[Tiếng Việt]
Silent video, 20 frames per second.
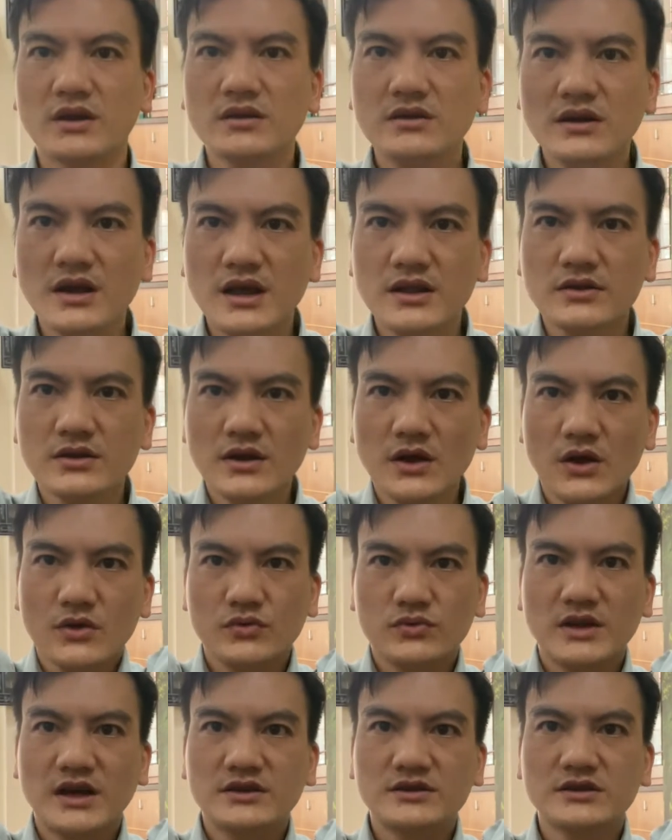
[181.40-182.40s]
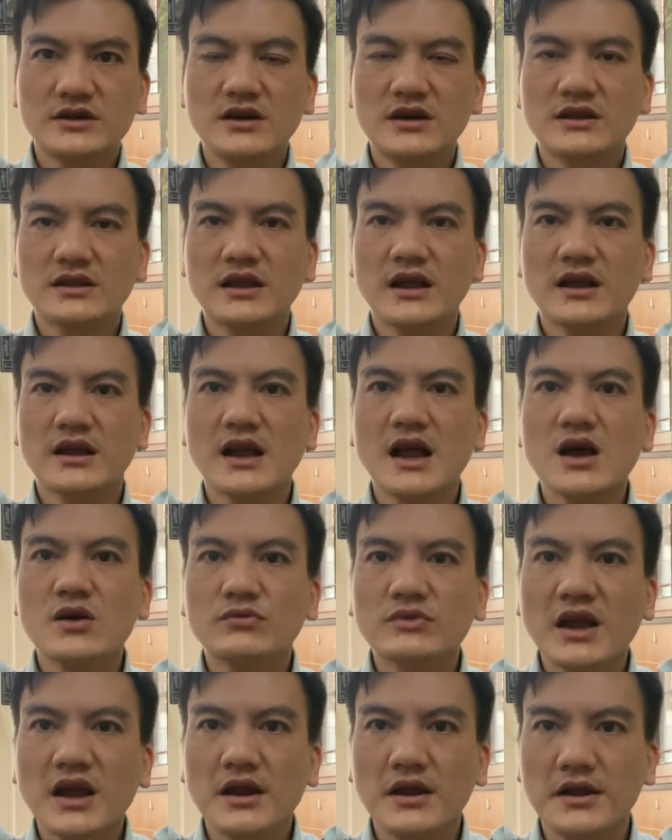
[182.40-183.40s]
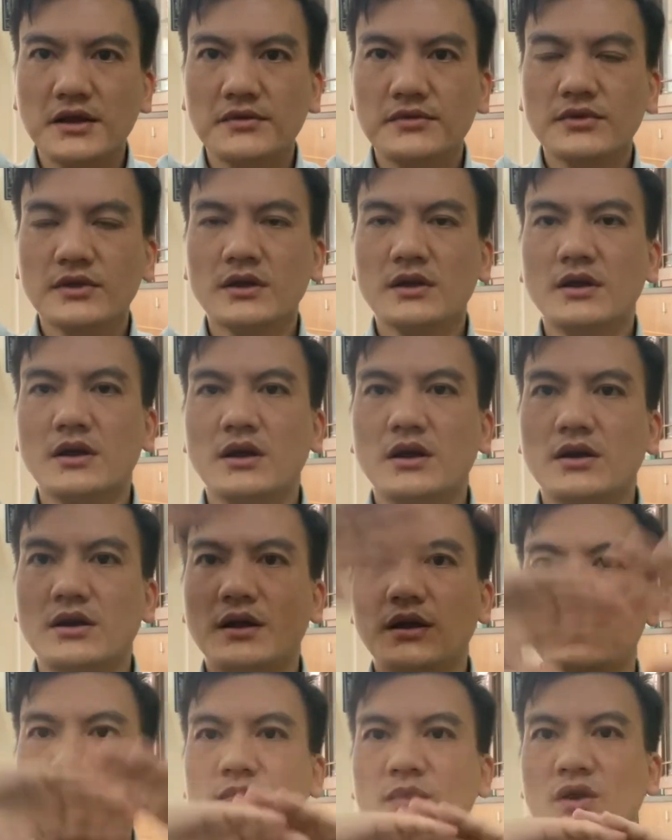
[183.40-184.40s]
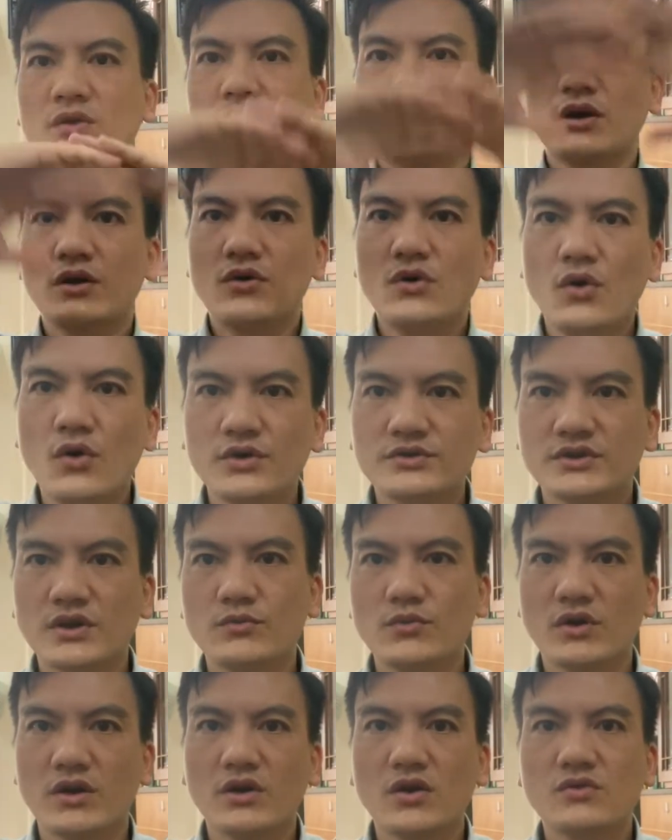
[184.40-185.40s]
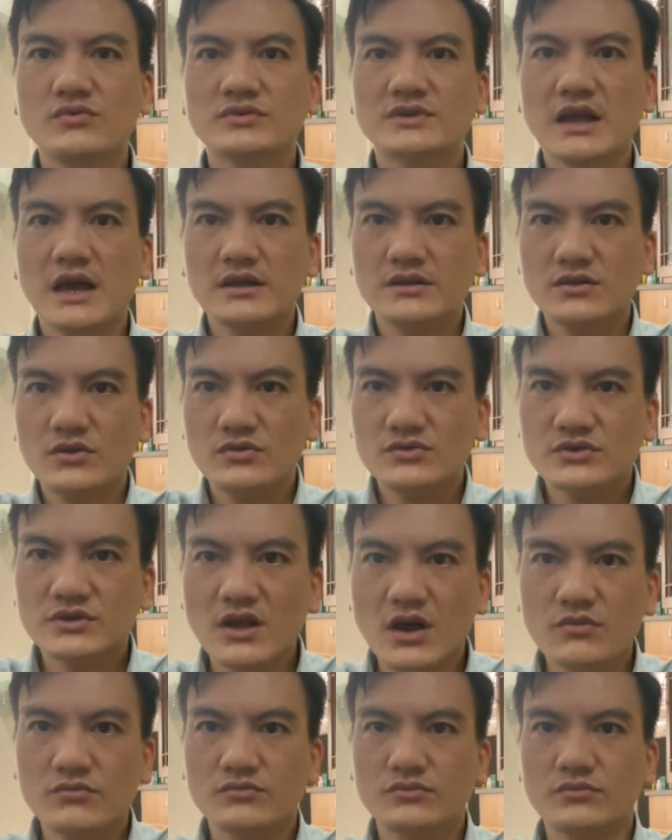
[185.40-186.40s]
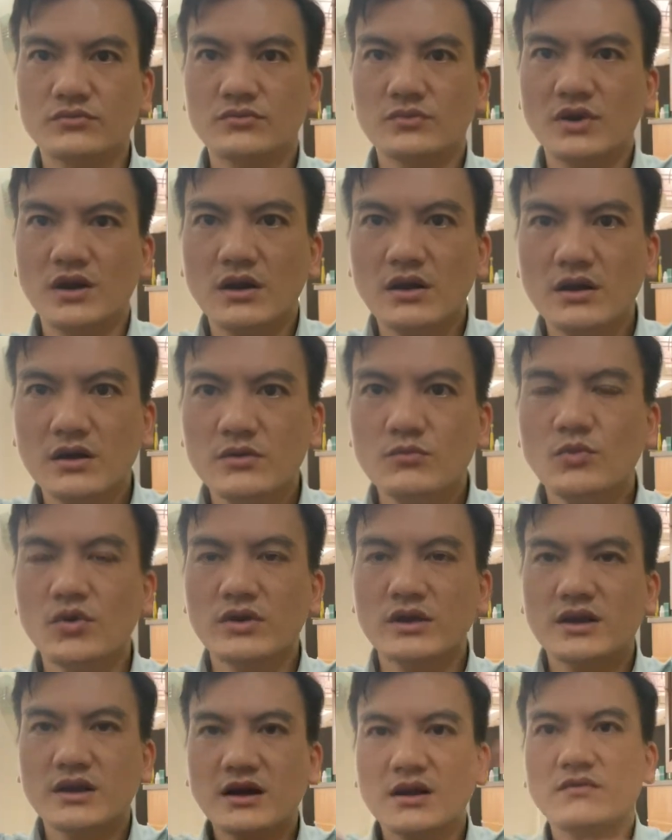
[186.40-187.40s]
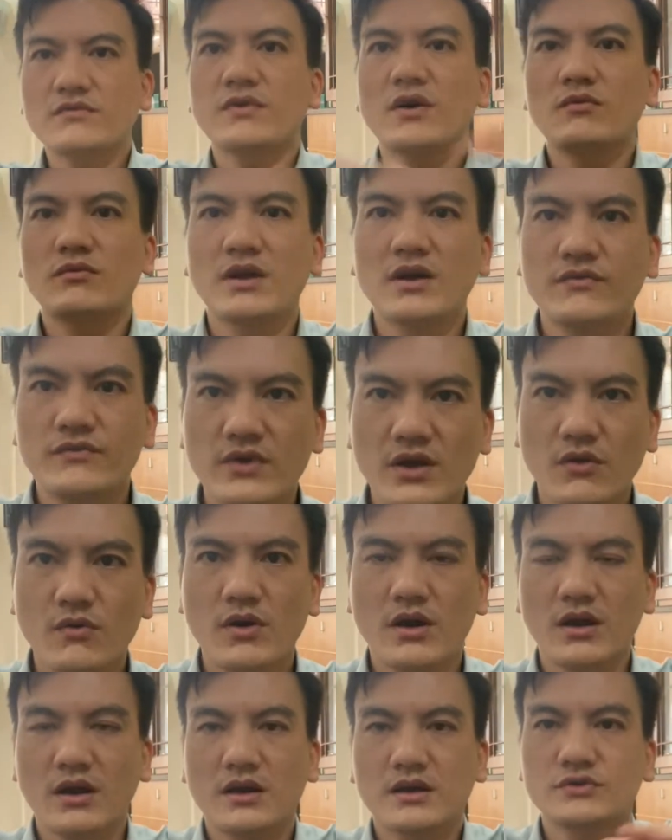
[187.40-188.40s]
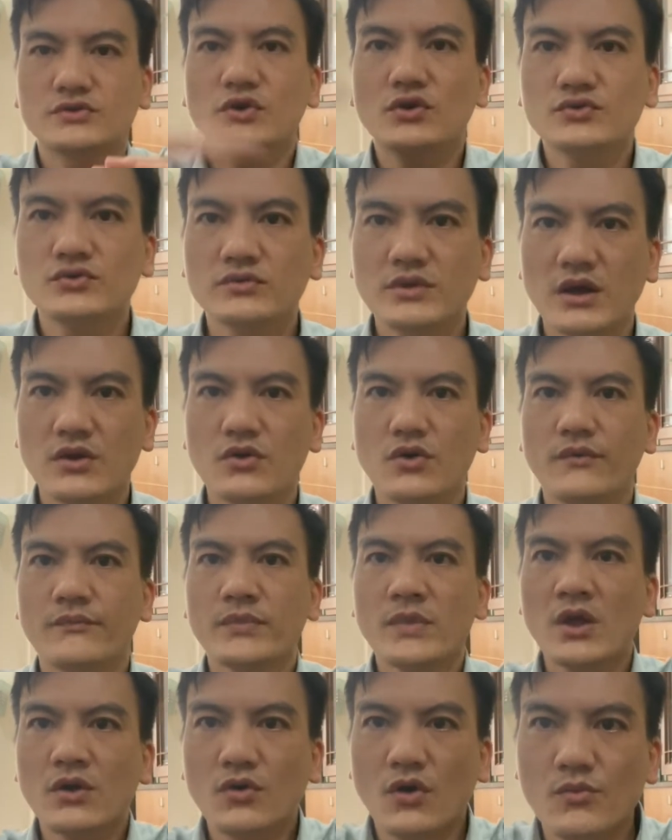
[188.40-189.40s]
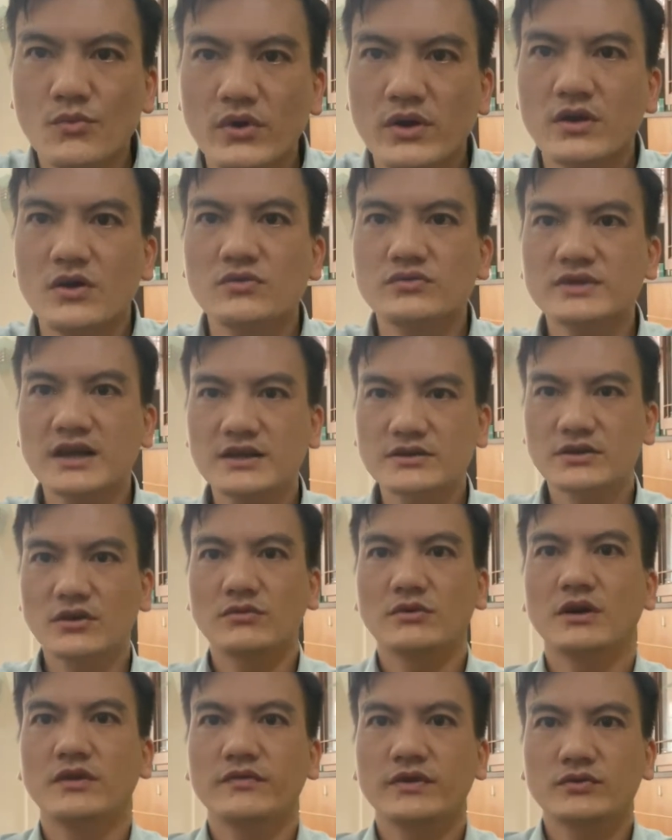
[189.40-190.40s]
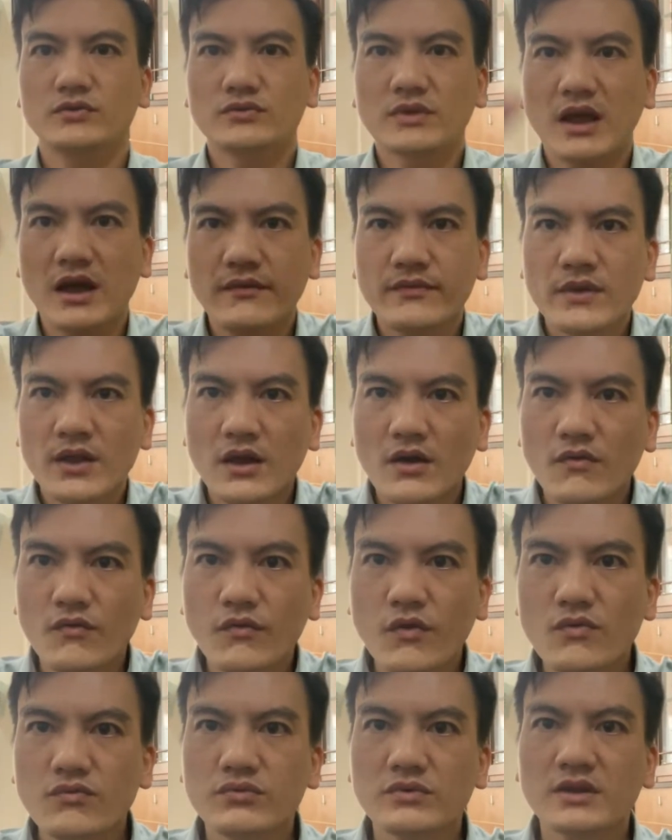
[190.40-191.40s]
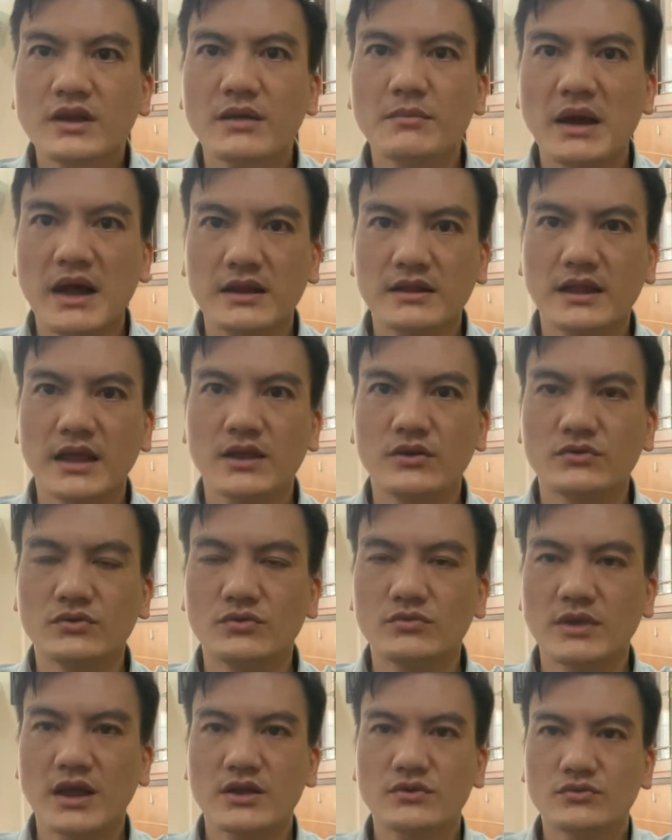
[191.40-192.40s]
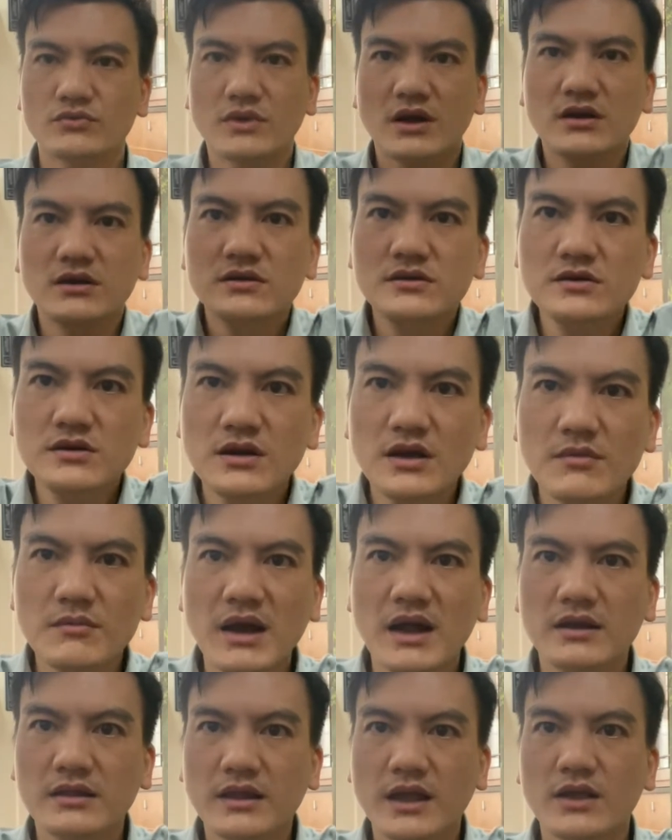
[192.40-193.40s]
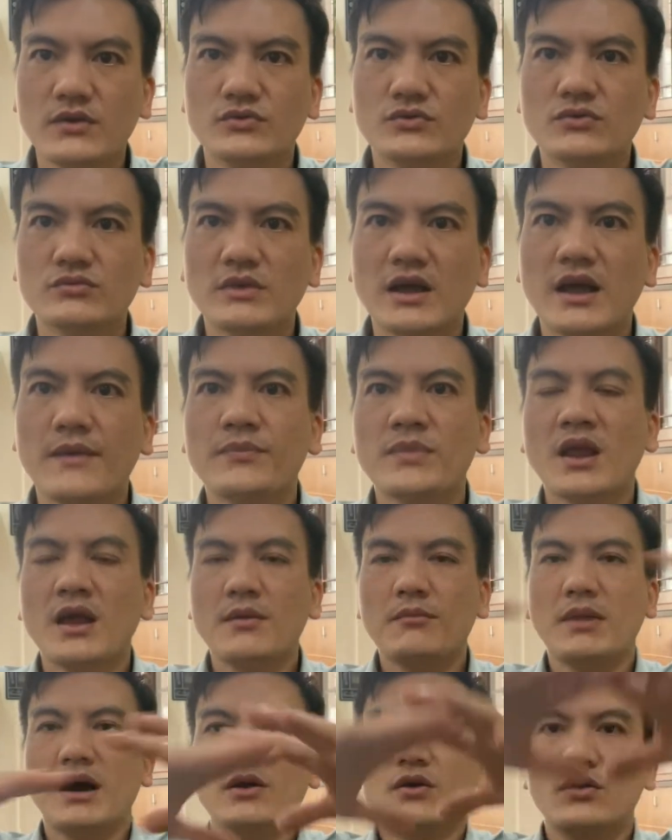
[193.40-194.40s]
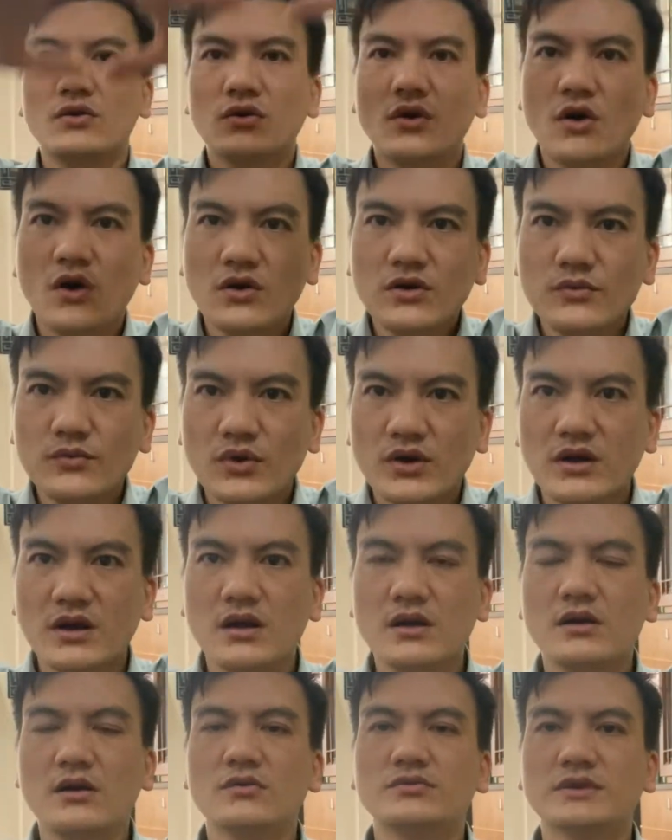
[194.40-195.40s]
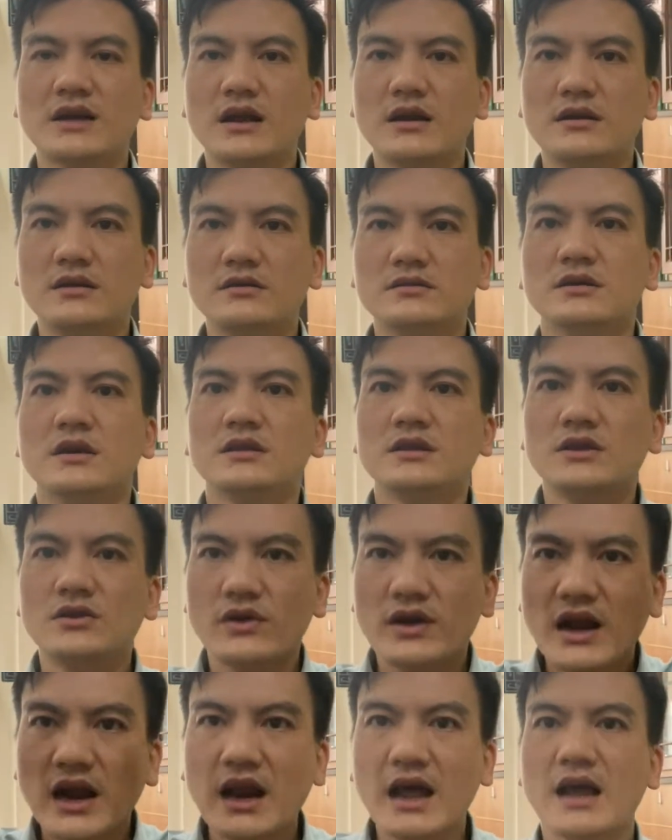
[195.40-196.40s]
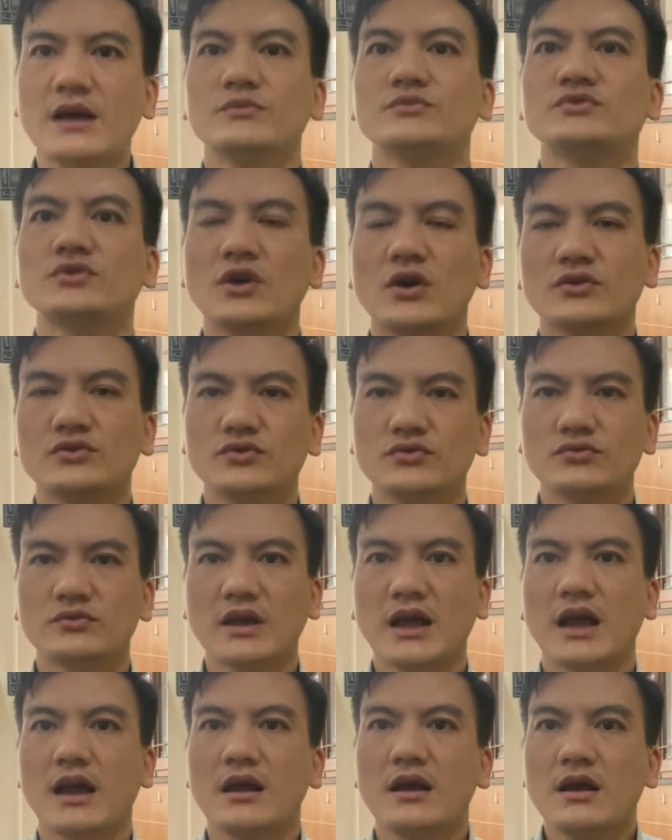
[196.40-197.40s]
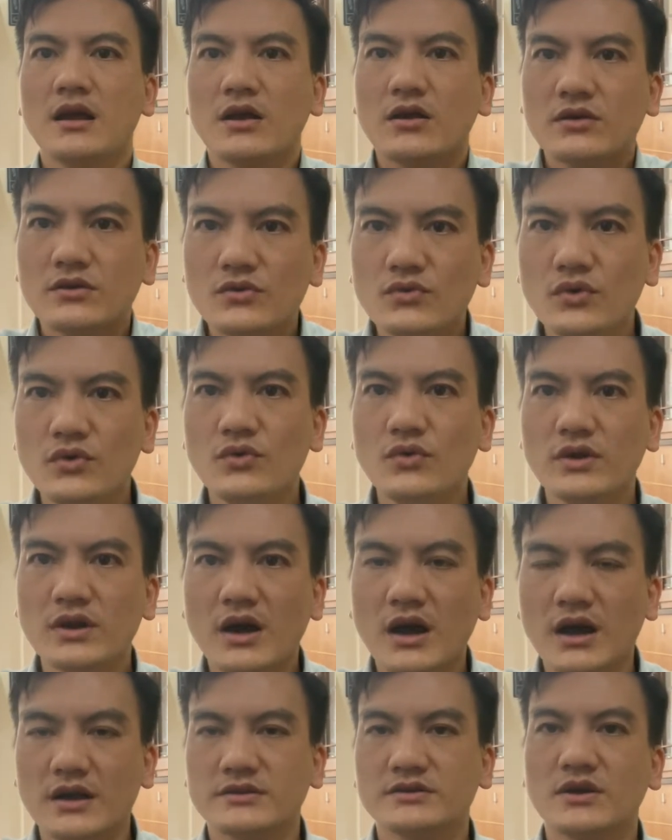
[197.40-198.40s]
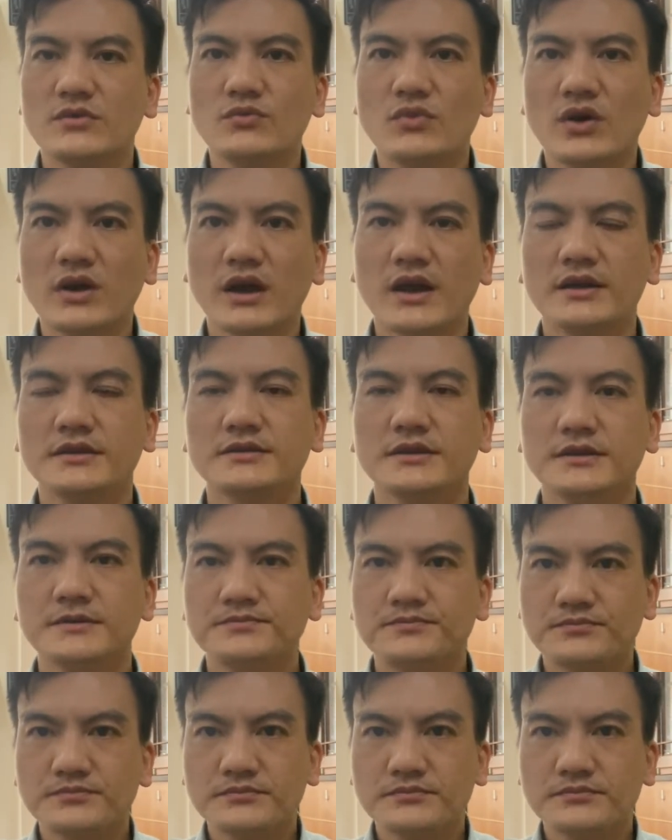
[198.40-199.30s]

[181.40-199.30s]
đứng lên chúng ta giơ cao tay lên đấy chúng ta ngồi trong một cái không gian nó rộng nó lớn một cái căn phòng làm việc hoặc là cái chỗ chúng ta ngồi có một cái không gian rộng lớn và chúng ta vung cái bàn tay của chúng ta chúng ta đưa cái bàn tay của chúng ta mà nó có được một cái không gian lớn thì nó đã làm cho chúng ta luôn luôn ở trong một cái gì